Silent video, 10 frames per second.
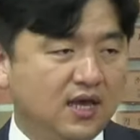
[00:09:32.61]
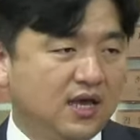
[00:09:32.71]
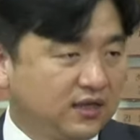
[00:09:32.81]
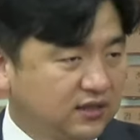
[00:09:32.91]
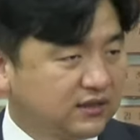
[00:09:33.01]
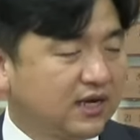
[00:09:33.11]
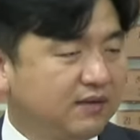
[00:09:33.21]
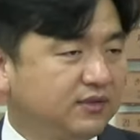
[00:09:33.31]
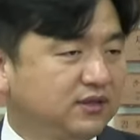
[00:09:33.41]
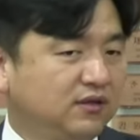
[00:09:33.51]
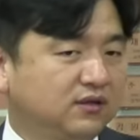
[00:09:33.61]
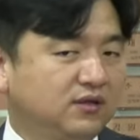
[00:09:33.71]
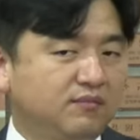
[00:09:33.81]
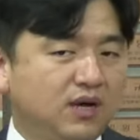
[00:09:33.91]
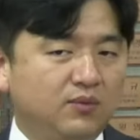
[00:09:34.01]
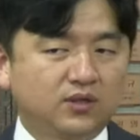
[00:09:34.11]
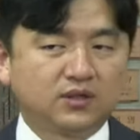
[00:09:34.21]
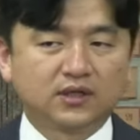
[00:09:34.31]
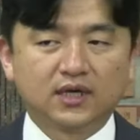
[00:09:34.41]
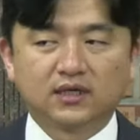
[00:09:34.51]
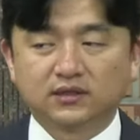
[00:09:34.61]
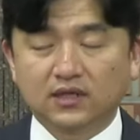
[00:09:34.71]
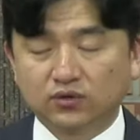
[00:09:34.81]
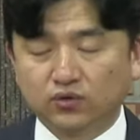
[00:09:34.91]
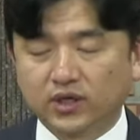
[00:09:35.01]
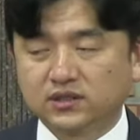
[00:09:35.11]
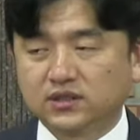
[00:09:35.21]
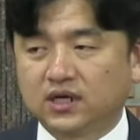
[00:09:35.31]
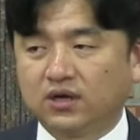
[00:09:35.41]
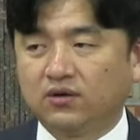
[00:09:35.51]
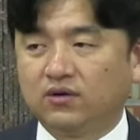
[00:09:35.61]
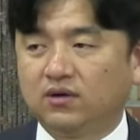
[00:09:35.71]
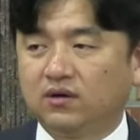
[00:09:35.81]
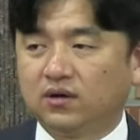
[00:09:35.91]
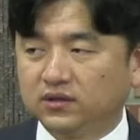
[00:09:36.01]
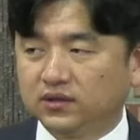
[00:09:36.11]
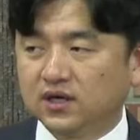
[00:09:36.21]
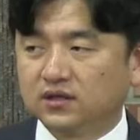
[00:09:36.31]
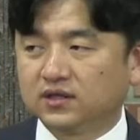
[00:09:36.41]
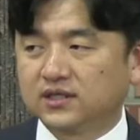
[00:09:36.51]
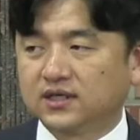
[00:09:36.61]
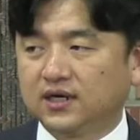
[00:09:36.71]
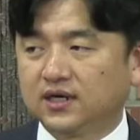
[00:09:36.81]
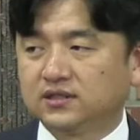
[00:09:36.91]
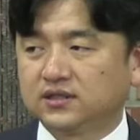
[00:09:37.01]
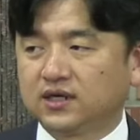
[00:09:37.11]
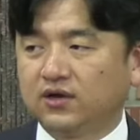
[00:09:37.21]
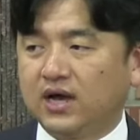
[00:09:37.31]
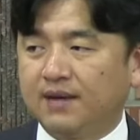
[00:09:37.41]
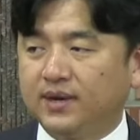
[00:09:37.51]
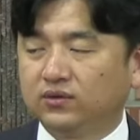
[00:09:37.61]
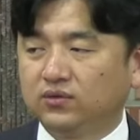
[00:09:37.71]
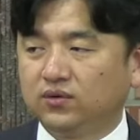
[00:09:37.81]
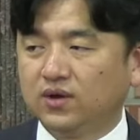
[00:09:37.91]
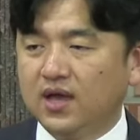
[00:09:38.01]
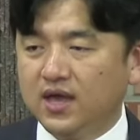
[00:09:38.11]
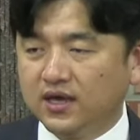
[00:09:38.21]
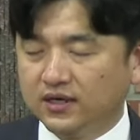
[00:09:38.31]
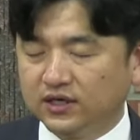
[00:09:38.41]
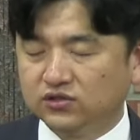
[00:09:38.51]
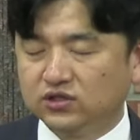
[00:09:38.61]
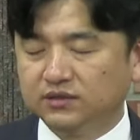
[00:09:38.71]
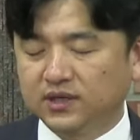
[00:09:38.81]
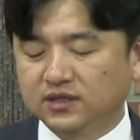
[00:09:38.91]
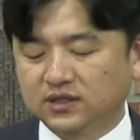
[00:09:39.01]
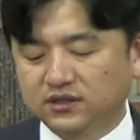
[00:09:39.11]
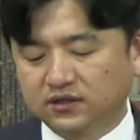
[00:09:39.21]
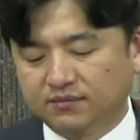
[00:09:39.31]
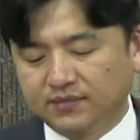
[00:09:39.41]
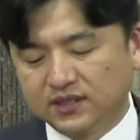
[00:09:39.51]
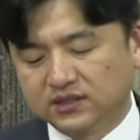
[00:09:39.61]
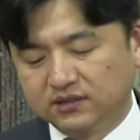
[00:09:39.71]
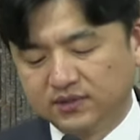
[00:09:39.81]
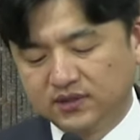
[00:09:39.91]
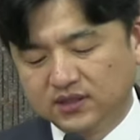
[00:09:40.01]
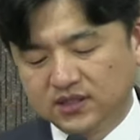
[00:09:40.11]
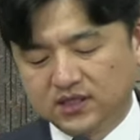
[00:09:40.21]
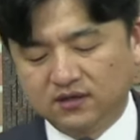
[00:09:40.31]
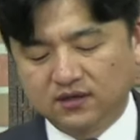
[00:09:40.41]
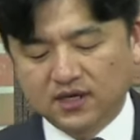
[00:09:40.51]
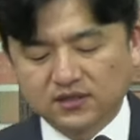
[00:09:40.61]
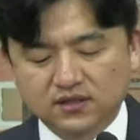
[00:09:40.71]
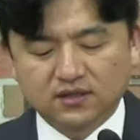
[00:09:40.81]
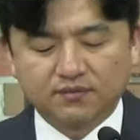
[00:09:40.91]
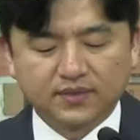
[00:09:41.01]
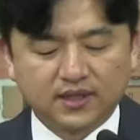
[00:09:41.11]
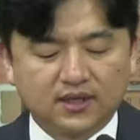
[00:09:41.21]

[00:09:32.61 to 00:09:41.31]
그 사람들은 어떤 마음으로 그렇게 행동했을까요? 어떻게 그렇게 생각했을까요? 아마도 예수님께서 하셨던 말씀을 기억했을 겁니다.